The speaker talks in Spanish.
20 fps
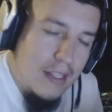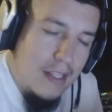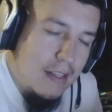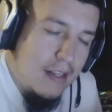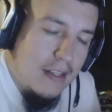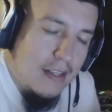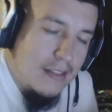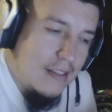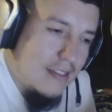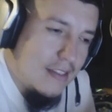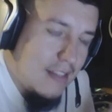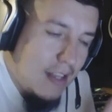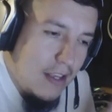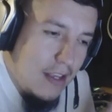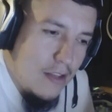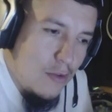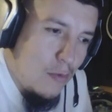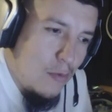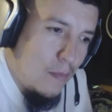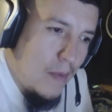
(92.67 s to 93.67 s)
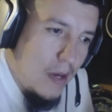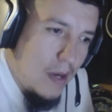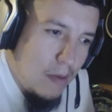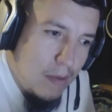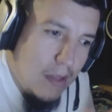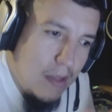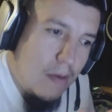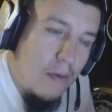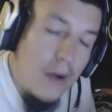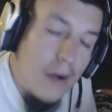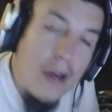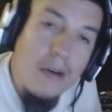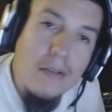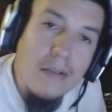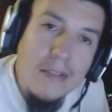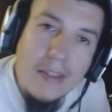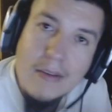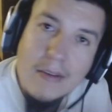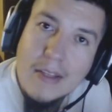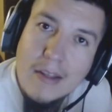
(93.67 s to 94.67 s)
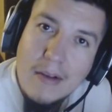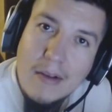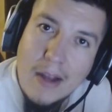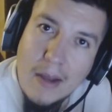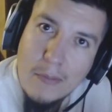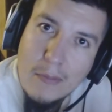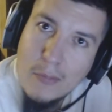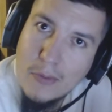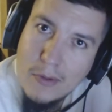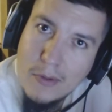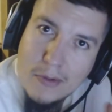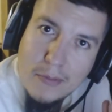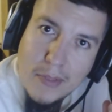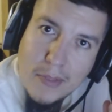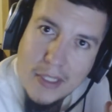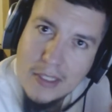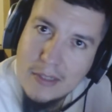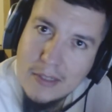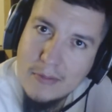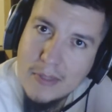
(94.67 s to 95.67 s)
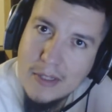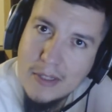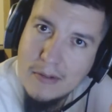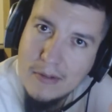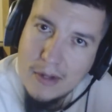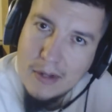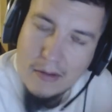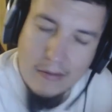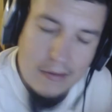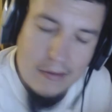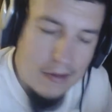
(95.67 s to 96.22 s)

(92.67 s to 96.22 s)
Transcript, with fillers: E3 está hecho para videojuegos, deben hablar puros pinches videojuegos.